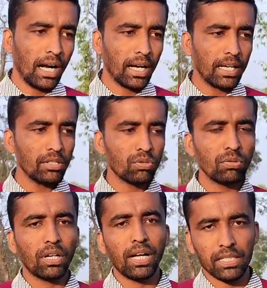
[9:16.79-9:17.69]

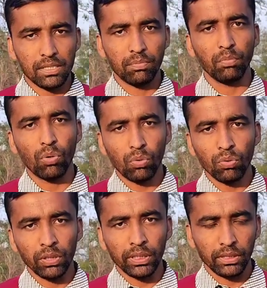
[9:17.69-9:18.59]
আড়াইশো গাছ
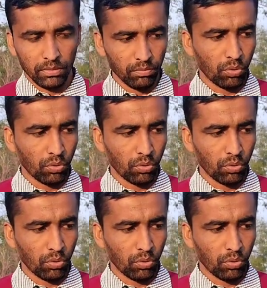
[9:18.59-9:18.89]
ব্রোকলির